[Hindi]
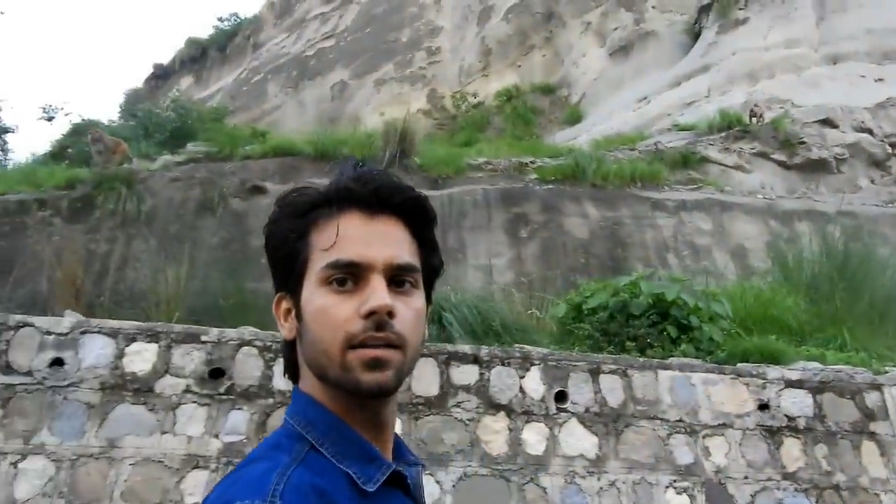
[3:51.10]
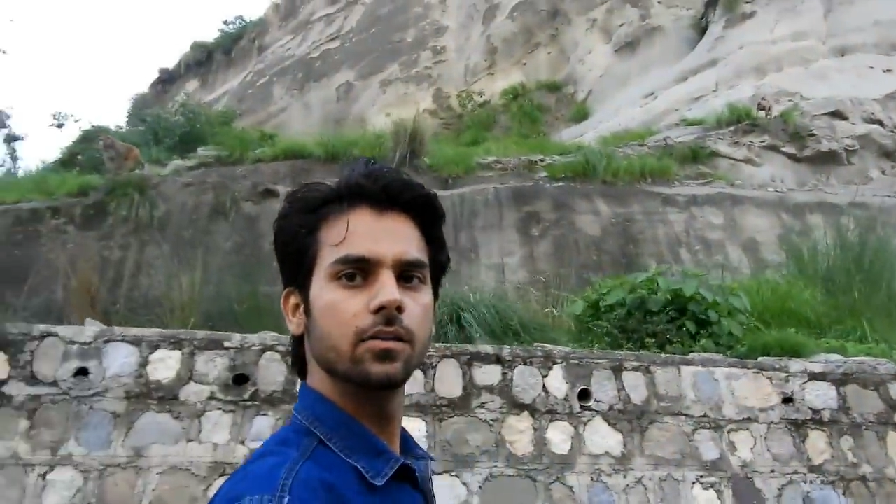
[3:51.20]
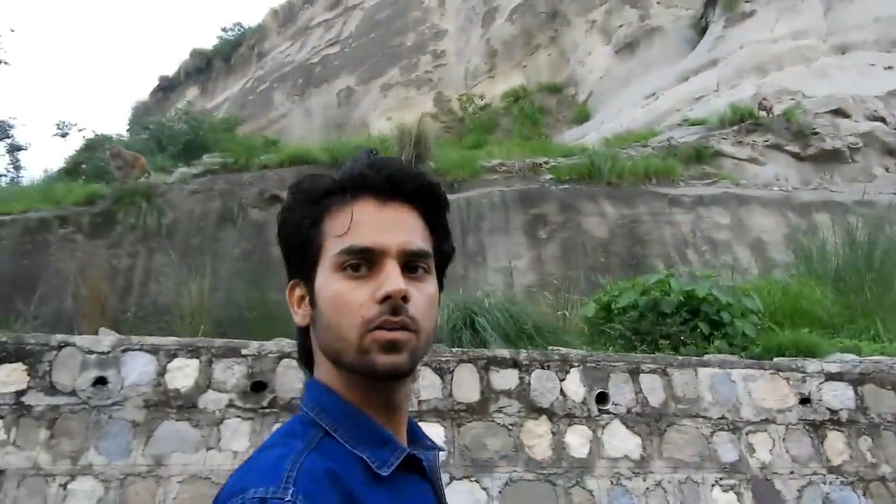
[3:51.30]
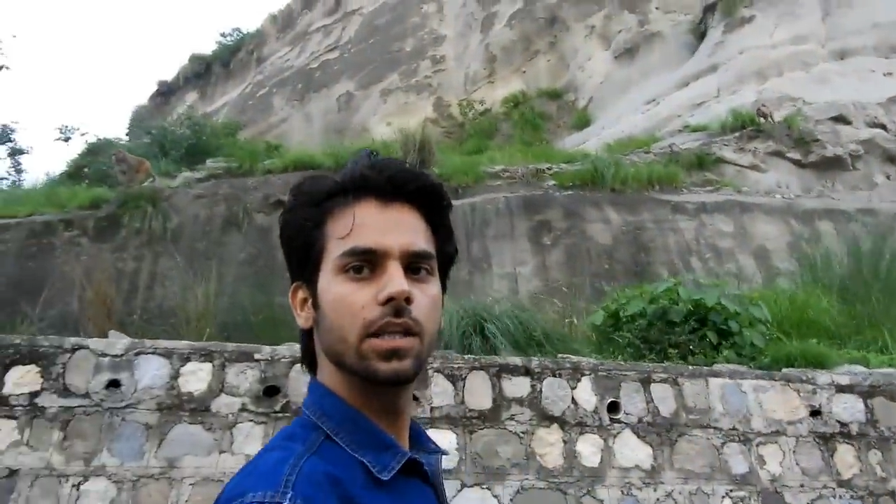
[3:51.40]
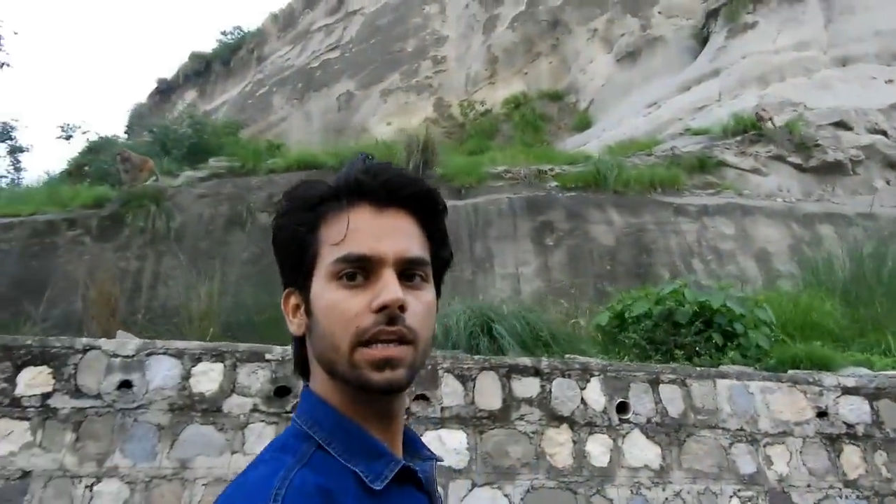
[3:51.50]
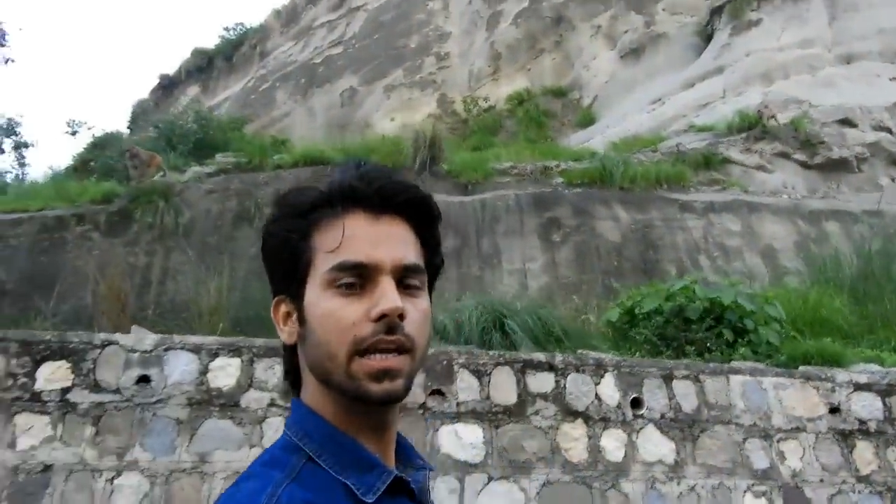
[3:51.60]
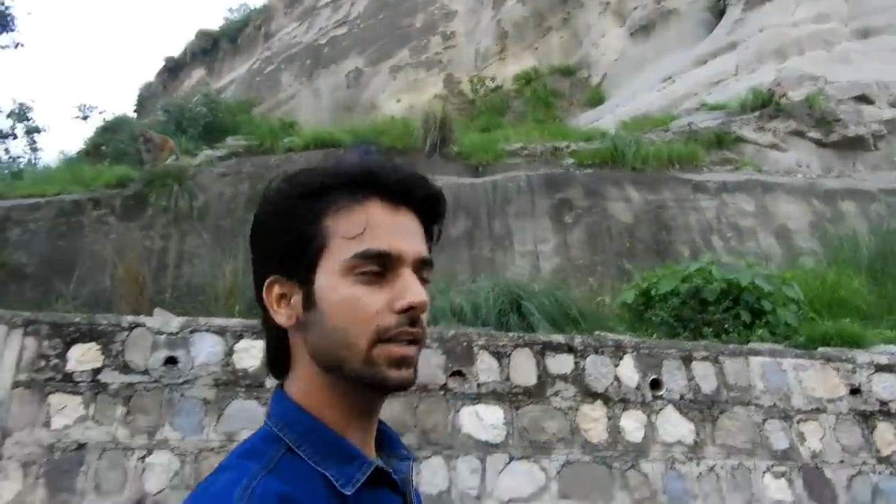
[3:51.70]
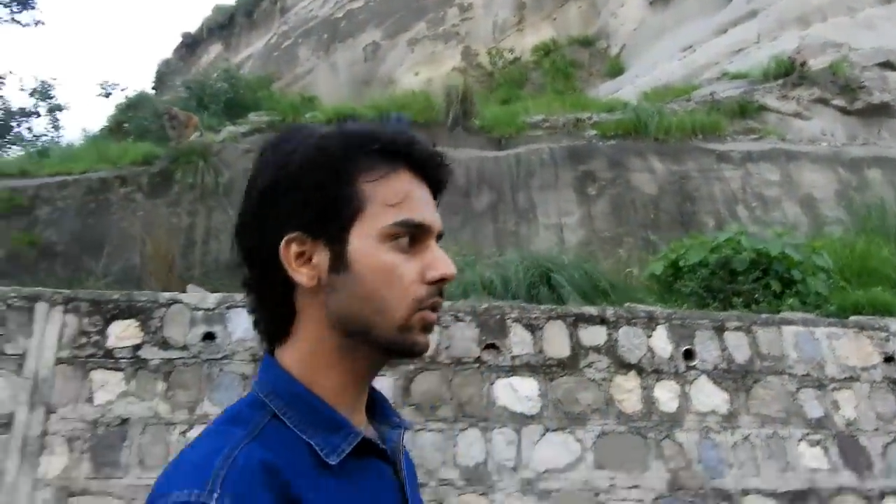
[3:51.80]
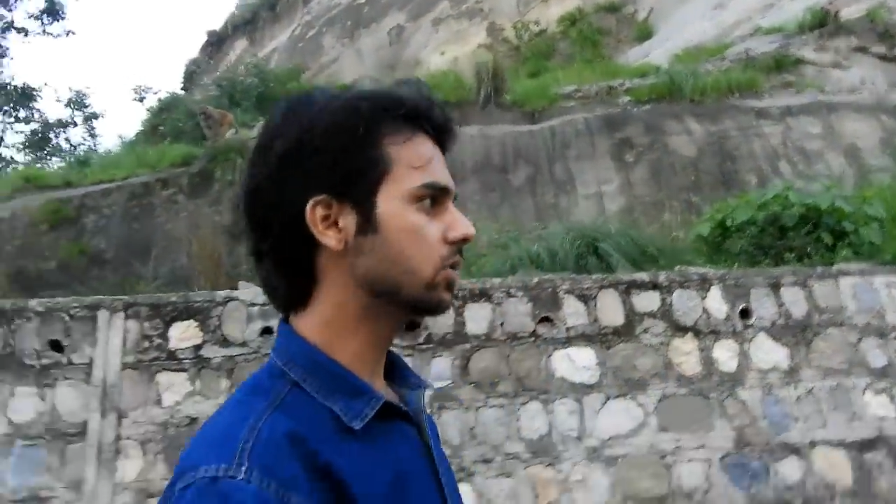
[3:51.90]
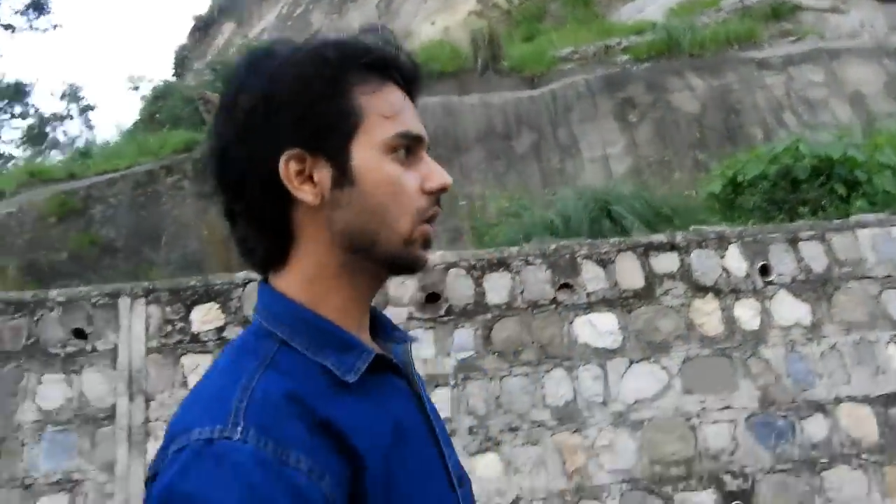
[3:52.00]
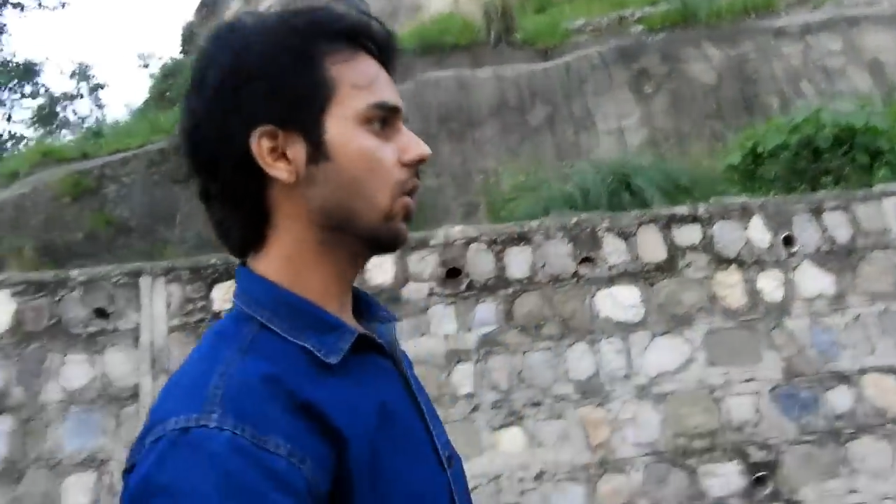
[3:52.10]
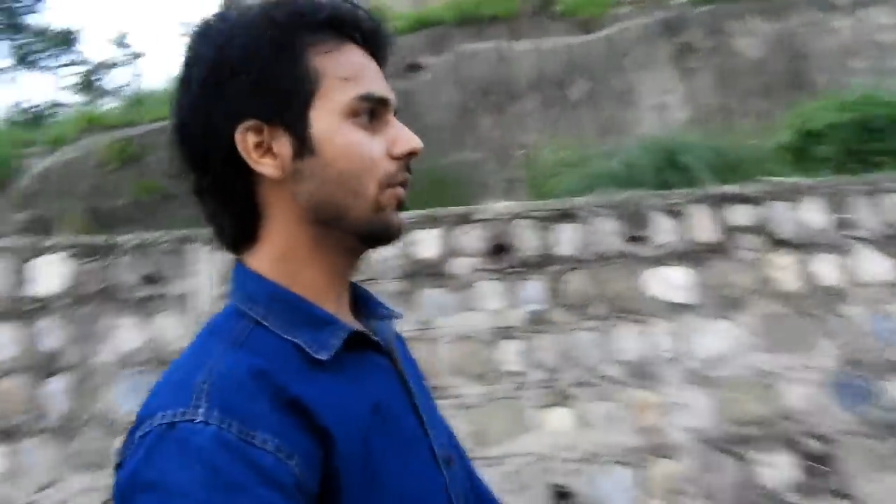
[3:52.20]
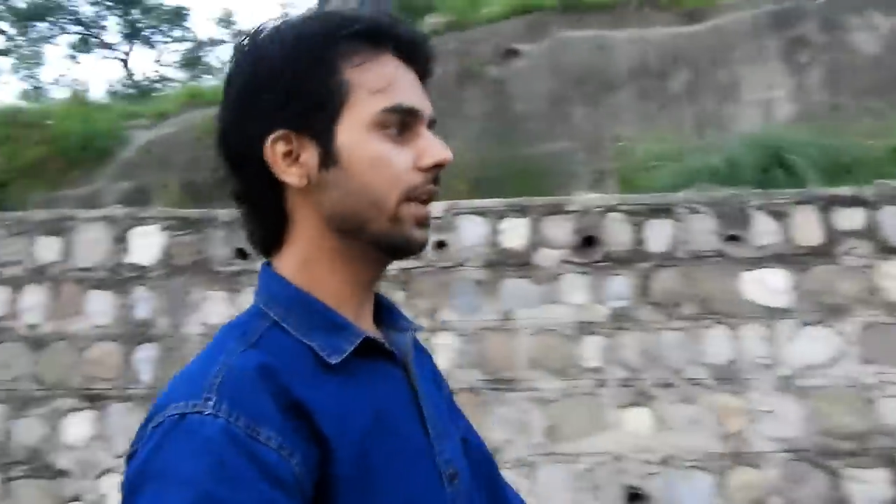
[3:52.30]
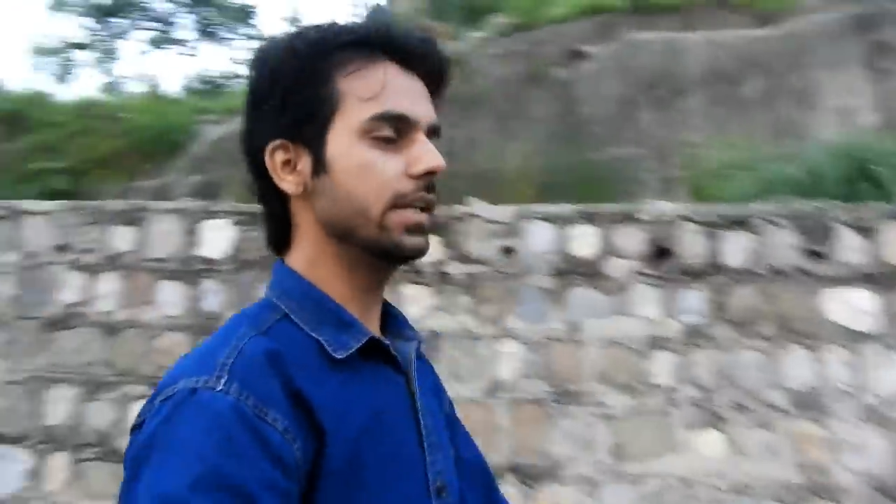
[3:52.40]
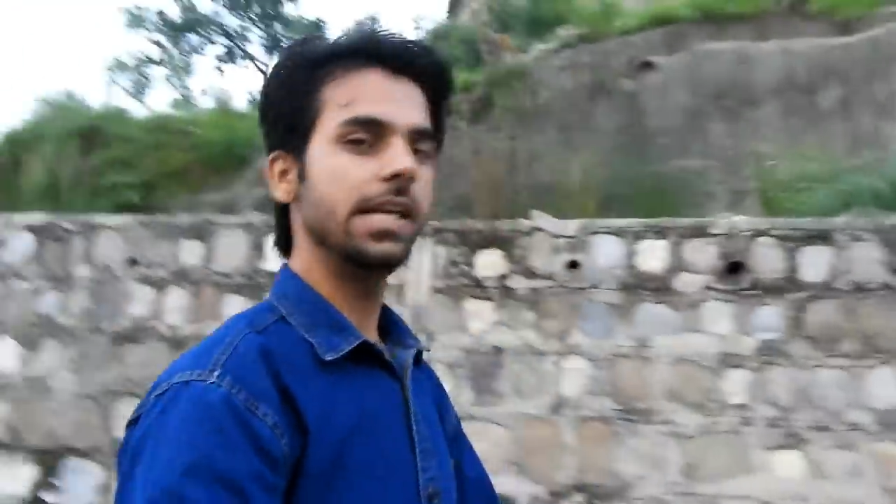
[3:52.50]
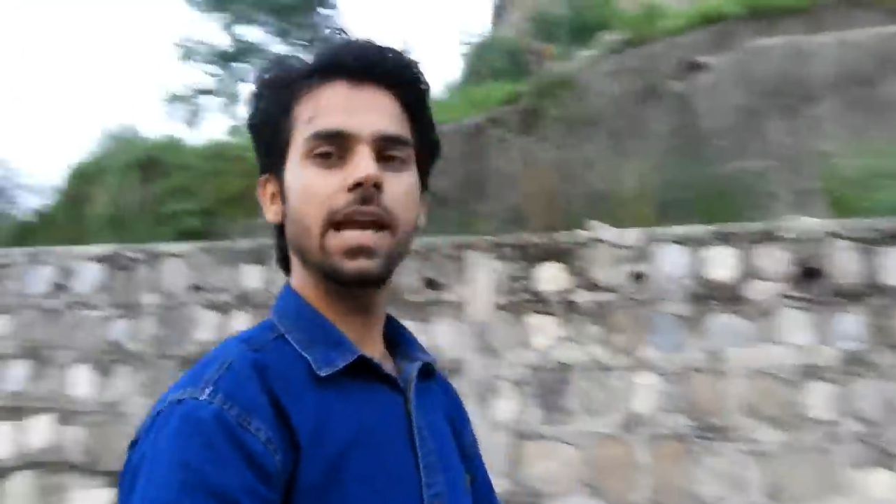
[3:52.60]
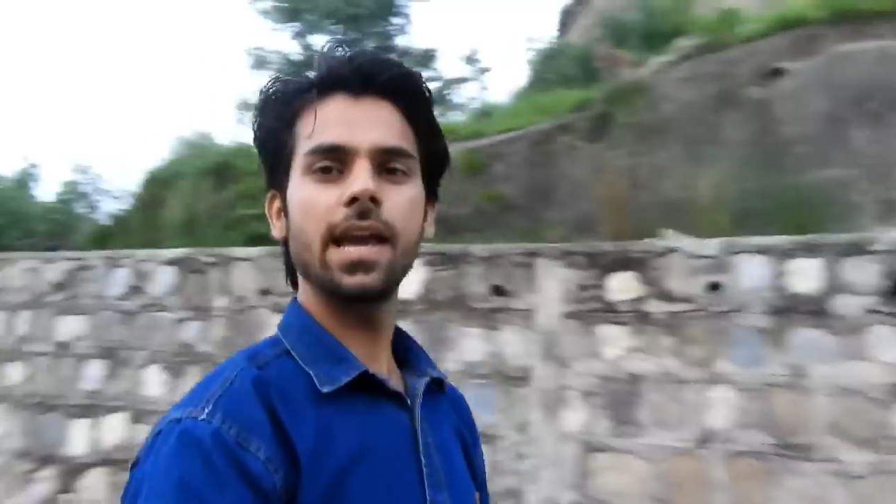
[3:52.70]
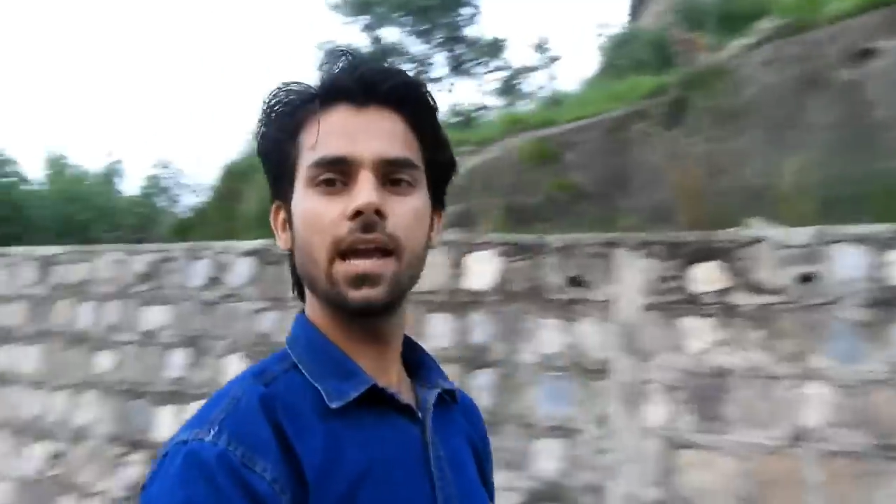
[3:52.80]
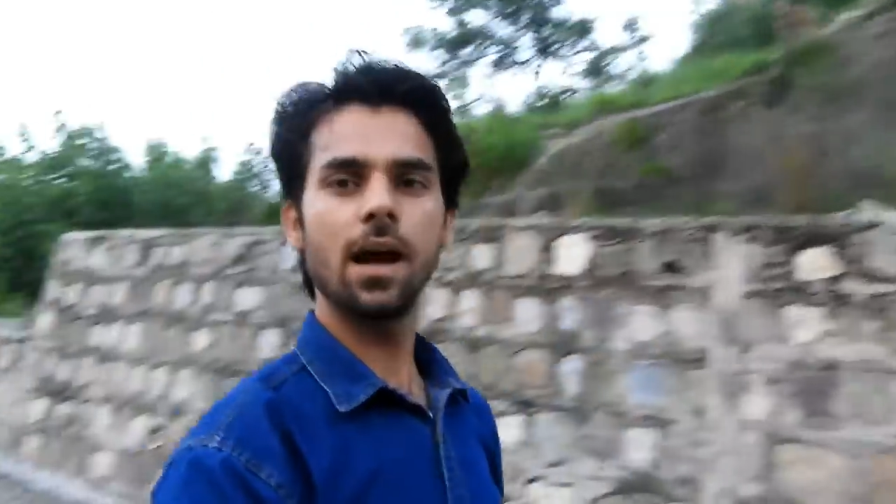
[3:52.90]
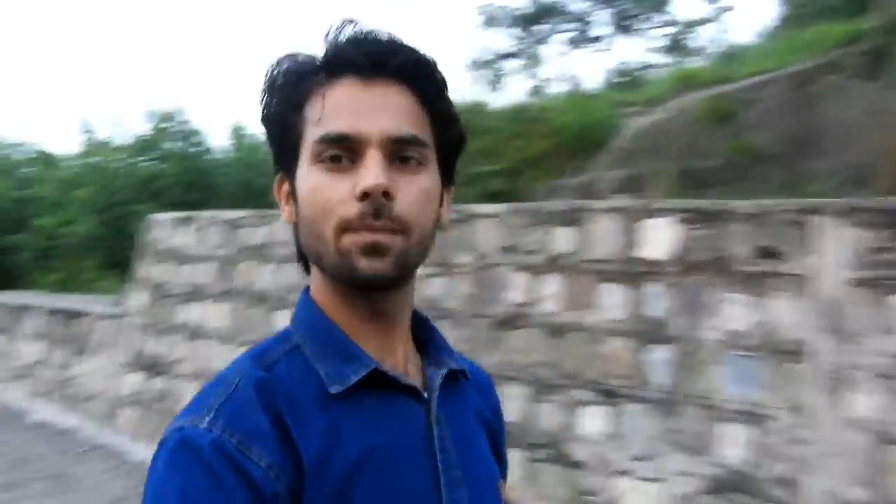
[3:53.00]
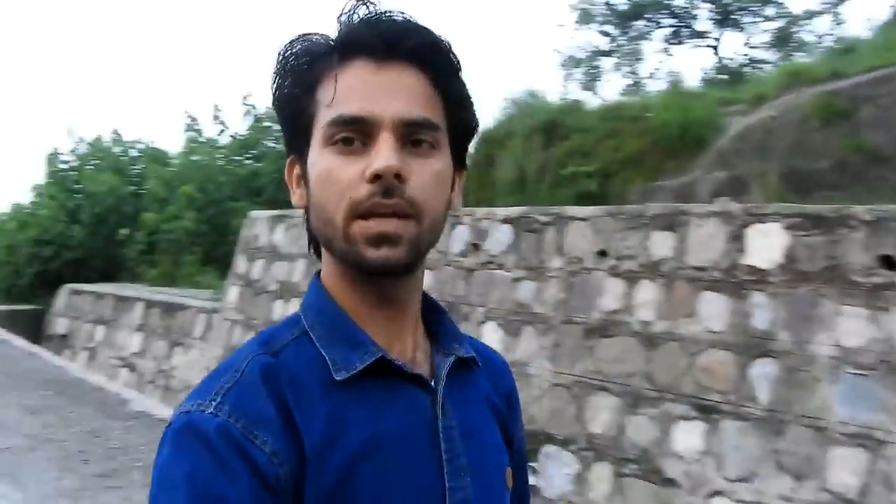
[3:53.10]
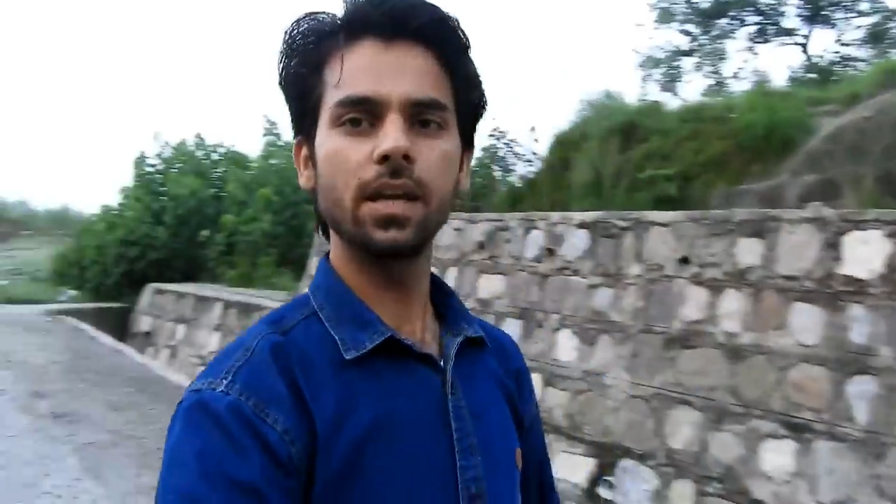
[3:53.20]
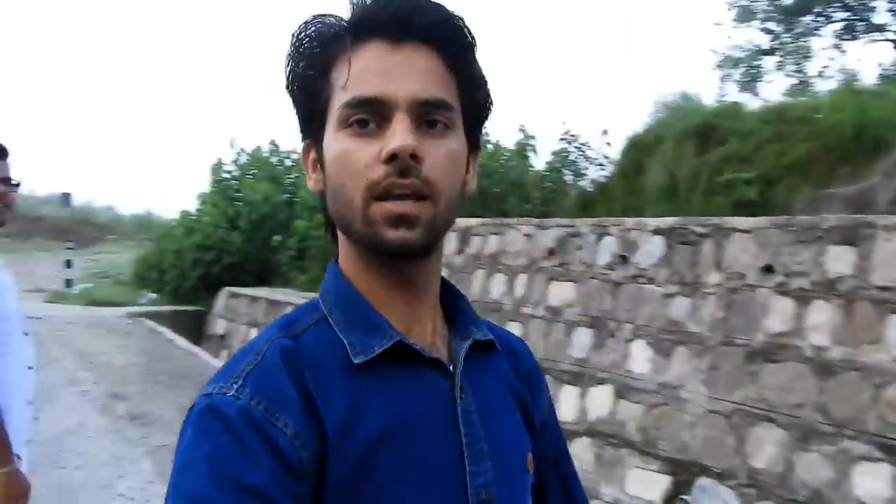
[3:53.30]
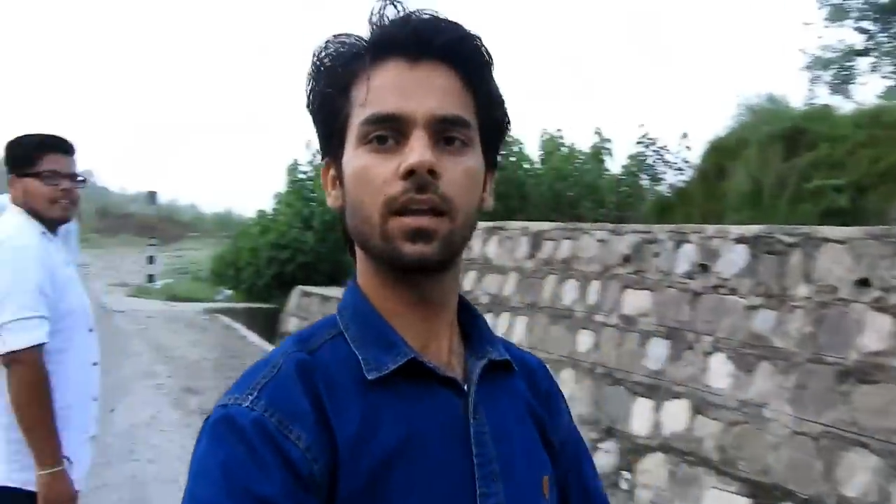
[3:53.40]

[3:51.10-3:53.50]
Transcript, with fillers: तो दिख गए तो चलो फिर ये अभी